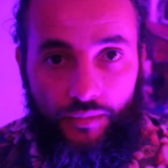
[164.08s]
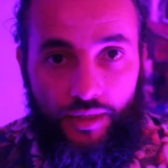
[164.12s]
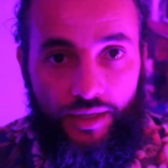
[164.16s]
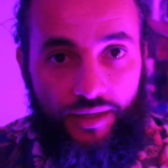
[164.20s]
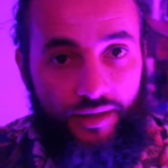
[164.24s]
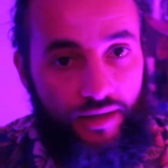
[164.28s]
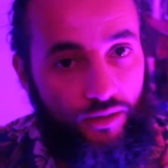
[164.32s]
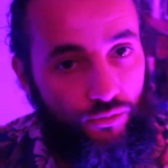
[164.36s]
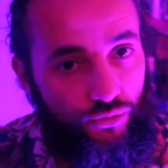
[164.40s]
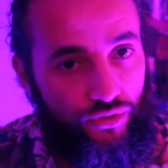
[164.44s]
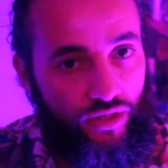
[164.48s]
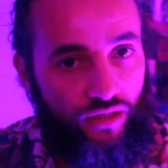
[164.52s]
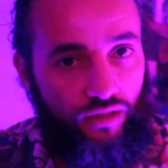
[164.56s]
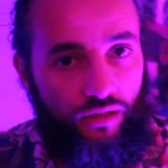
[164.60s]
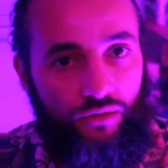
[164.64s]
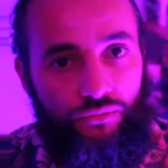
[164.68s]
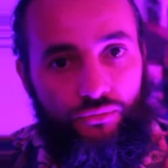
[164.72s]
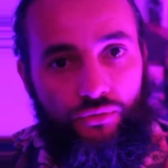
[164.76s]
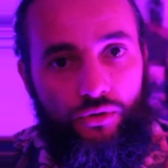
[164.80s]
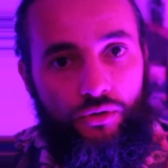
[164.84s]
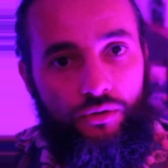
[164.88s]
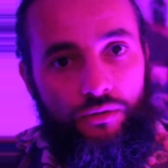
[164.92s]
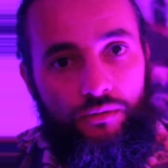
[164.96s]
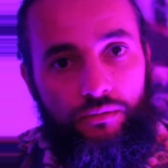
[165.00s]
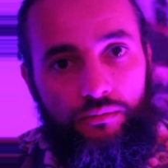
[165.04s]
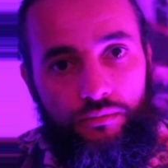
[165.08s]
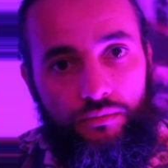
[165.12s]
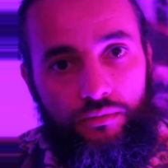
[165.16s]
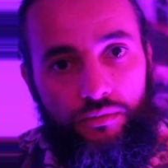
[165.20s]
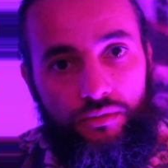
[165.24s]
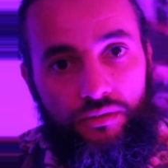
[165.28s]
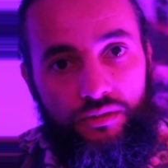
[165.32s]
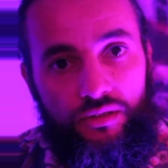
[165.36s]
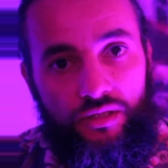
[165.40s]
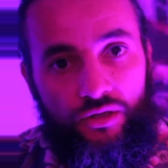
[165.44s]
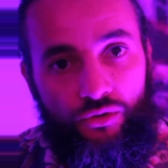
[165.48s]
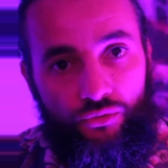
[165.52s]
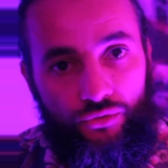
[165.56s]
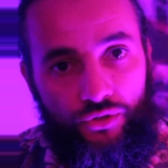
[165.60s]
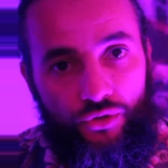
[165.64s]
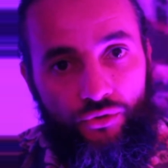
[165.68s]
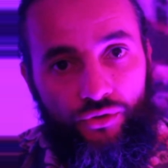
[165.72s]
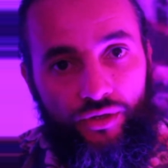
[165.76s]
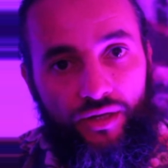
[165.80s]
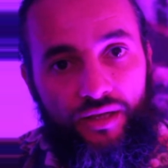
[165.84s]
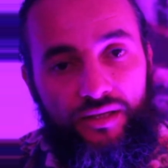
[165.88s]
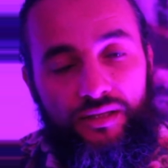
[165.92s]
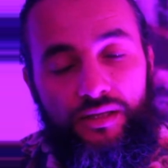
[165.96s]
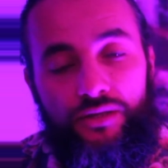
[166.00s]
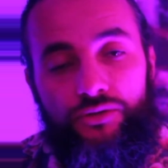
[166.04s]
Et là où c'est très fort, c'est qu'on a une
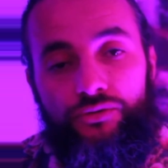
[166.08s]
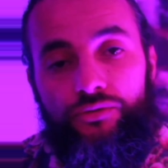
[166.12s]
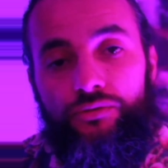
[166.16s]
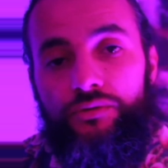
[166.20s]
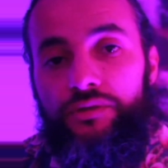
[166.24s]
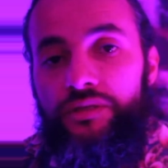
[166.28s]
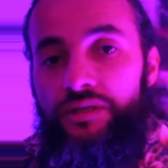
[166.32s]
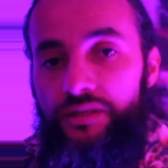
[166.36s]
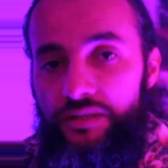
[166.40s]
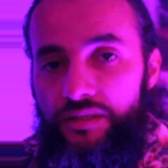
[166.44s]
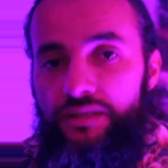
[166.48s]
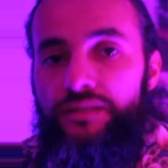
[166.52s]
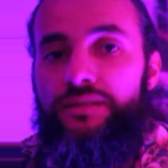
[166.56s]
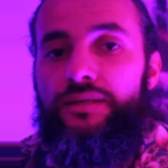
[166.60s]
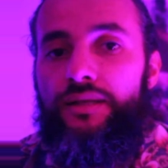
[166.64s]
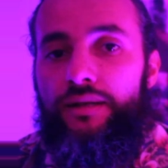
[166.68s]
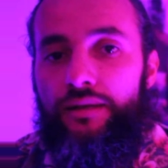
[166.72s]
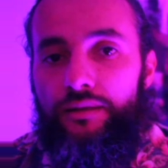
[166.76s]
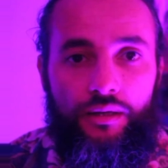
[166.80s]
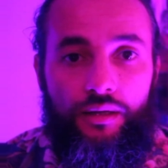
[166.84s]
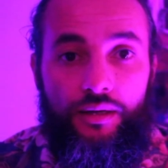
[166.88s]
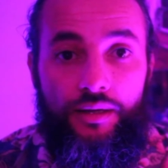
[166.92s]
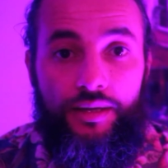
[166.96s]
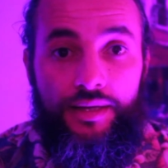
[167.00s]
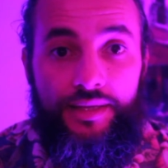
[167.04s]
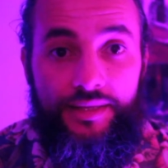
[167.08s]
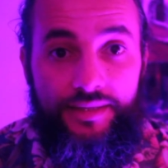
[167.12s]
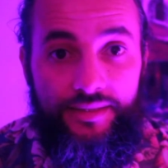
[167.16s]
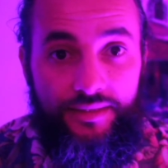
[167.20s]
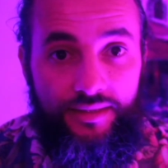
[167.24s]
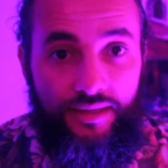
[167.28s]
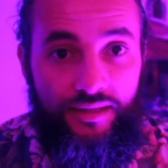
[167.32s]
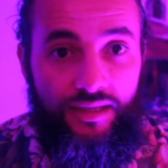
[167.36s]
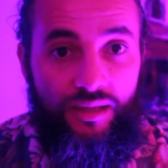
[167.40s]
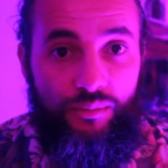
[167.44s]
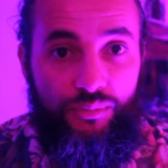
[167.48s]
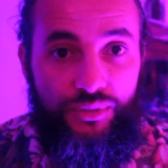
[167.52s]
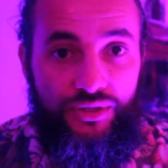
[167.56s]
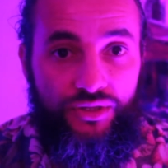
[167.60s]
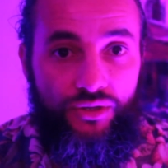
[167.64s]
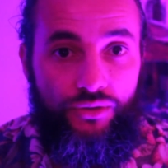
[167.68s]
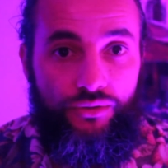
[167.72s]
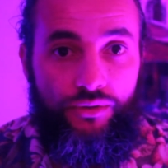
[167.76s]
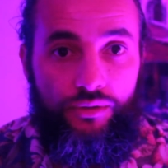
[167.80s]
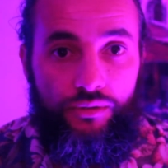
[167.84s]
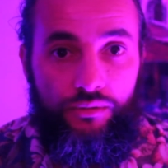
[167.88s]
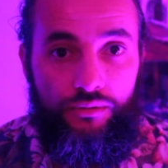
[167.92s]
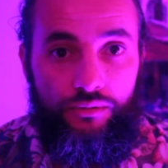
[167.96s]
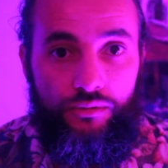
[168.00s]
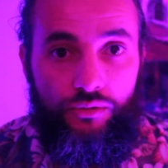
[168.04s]
réalisation XXL. Les 7
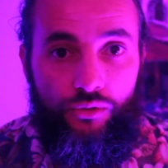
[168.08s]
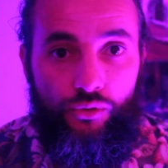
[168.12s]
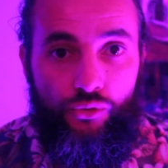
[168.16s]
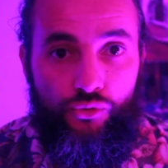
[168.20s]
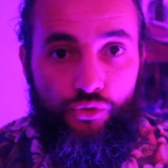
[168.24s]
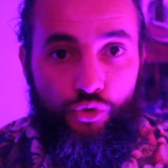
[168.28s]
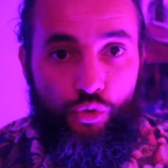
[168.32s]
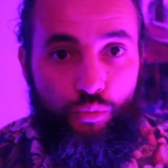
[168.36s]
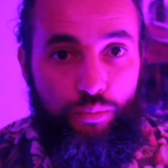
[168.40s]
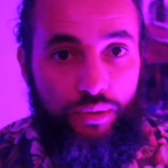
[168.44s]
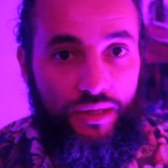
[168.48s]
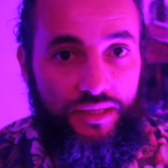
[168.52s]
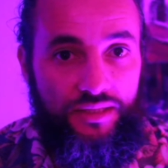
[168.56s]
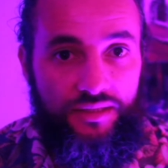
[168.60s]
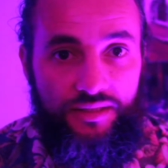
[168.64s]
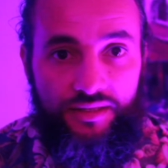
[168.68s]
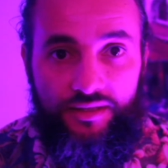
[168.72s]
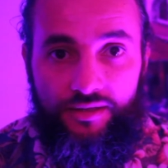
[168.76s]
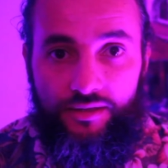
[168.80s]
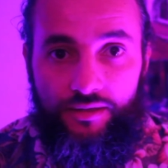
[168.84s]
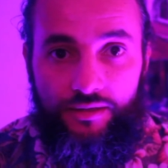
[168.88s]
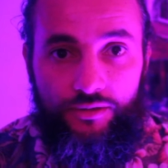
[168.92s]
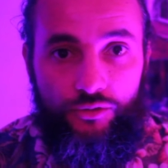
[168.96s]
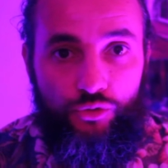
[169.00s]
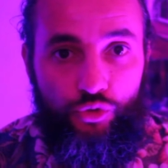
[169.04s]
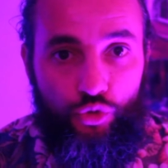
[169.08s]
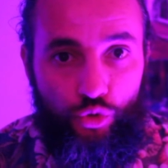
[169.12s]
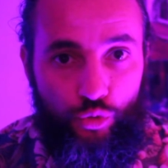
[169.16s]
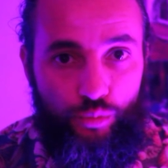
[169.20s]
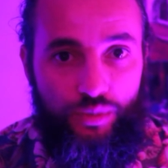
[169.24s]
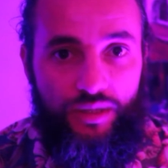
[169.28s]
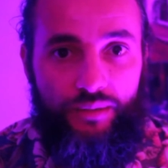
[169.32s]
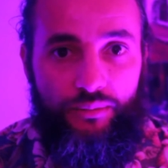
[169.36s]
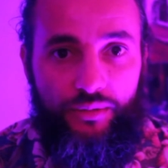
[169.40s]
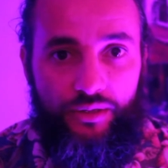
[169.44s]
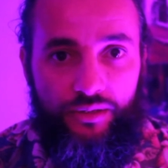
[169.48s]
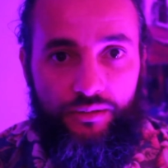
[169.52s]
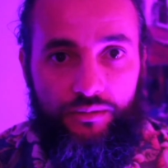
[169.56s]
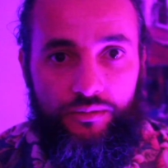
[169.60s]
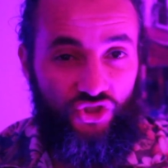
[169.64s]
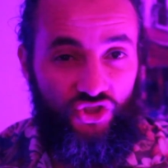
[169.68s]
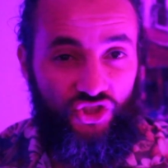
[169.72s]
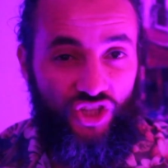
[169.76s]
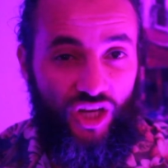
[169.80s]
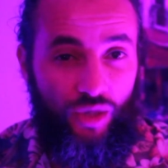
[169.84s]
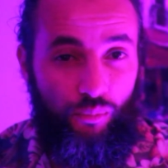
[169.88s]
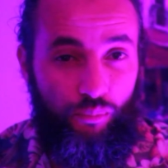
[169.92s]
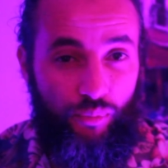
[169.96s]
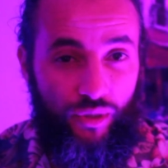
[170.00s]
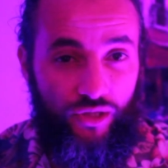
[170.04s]
épisodes une plastique sublime.
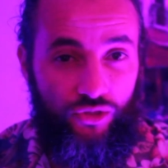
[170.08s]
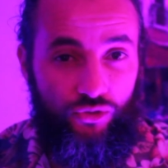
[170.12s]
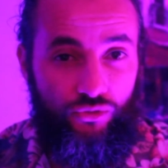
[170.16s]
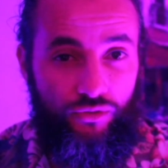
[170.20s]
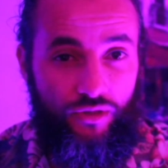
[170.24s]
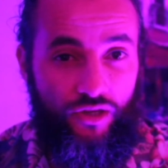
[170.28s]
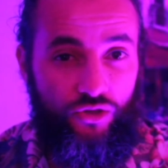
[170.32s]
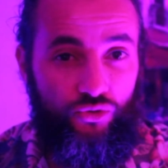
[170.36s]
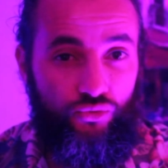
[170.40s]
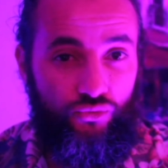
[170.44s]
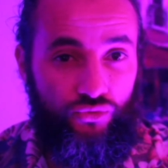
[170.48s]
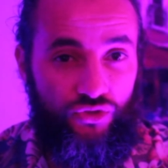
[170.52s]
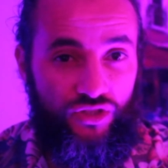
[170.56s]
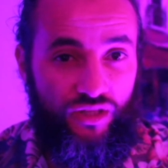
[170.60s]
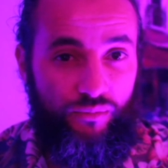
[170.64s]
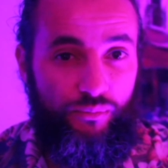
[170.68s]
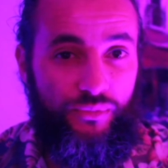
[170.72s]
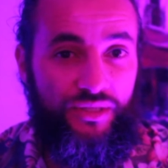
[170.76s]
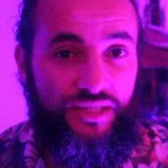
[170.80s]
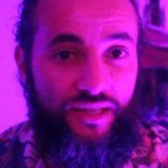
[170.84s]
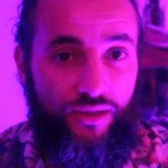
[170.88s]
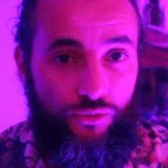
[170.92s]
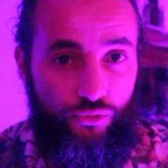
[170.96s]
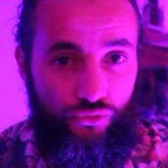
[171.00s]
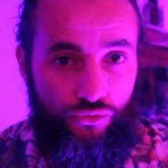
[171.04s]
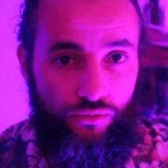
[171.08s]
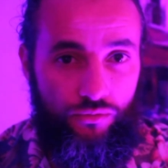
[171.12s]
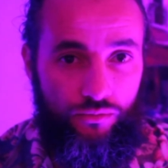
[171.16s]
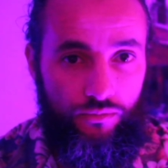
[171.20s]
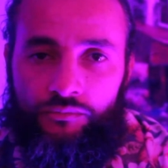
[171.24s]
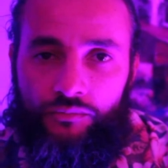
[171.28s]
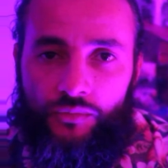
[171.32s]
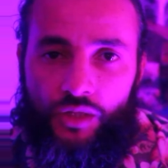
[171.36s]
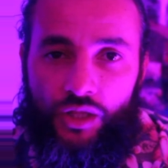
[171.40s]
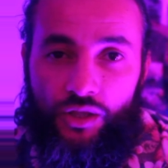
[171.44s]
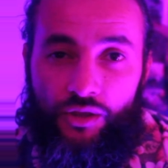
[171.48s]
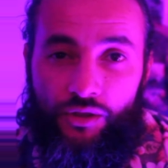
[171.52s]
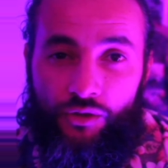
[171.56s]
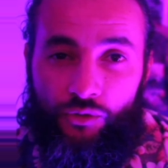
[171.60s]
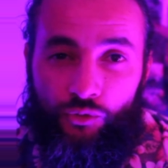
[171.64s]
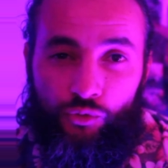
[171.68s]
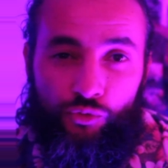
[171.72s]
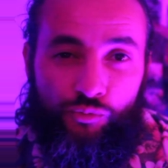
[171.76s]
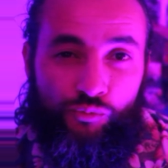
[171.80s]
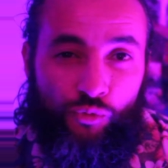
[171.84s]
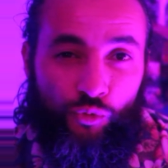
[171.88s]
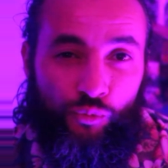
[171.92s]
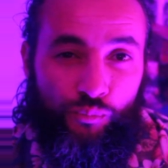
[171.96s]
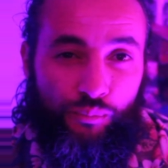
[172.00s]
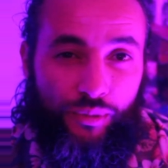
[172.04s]
Chaque personnage nous est mis à nu, et on ne
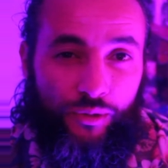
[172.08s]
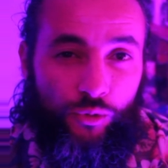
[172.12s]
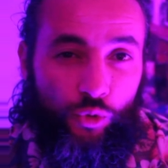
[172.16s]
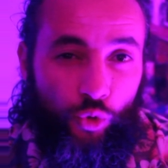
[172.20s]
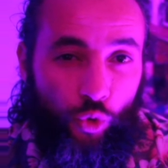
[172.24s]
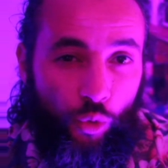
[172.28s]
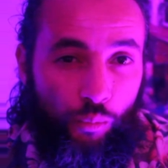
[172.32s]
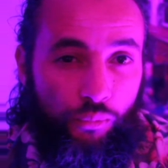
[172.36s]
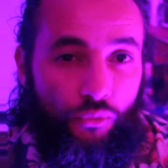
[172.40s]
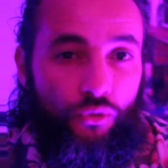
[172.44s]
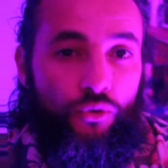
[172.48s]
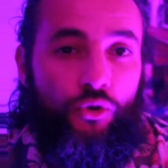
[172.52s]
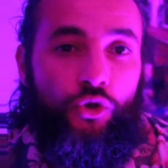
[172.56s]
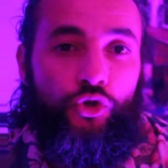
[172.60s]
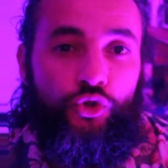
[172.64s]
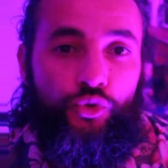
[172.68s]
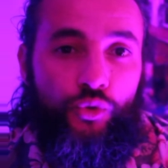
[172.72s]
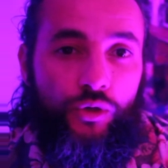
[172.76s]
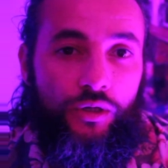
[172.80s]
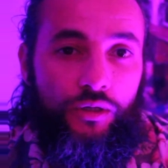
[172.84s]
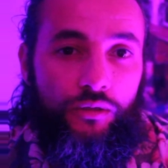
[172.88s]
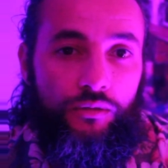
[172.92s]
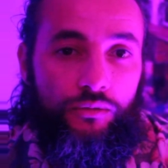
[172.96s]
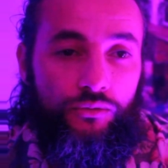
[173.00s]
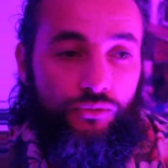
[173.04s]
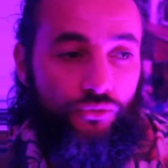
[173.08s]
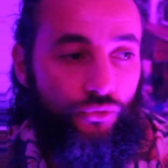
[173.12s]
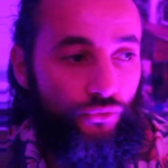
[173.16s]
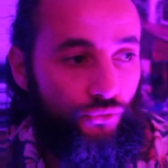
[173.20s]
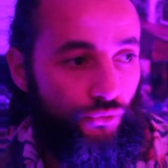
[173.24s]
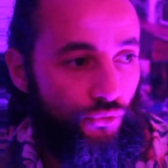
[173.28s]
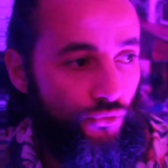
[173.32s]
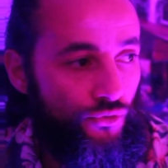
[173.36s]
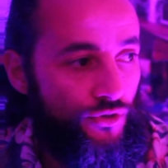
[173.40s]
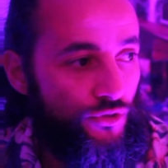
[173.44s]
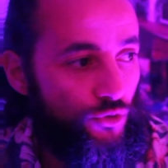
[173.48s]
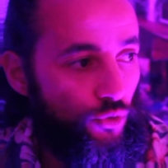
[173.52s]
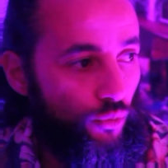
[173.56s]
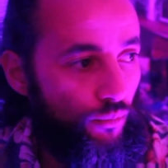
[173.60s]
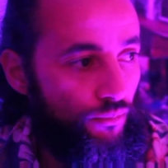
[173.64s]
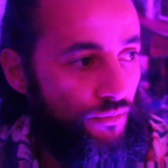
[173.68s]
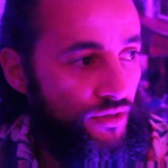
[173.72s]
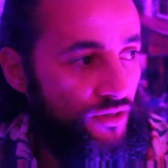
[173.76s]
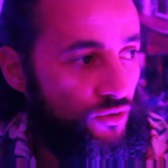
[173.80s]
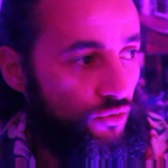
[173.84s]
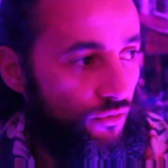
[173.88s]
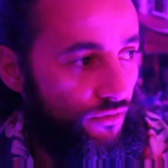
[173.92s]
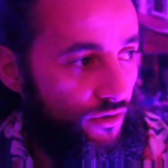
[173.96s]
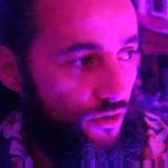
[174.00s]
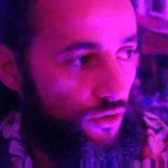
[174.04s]
nous demande pas de comprendre leur choix, tantôt ils sont
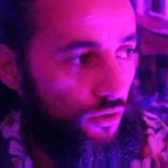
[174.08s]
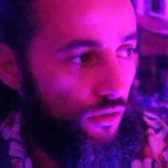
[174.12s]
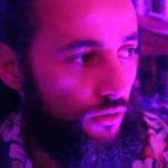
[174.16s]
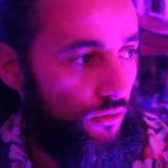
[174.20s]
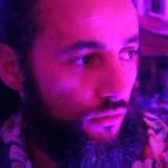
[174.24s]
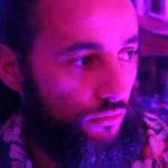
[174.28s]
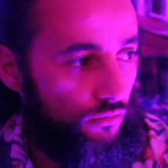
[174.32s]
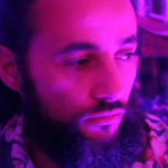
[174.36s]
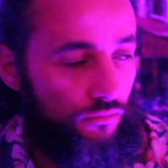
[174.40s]
mis en valeur,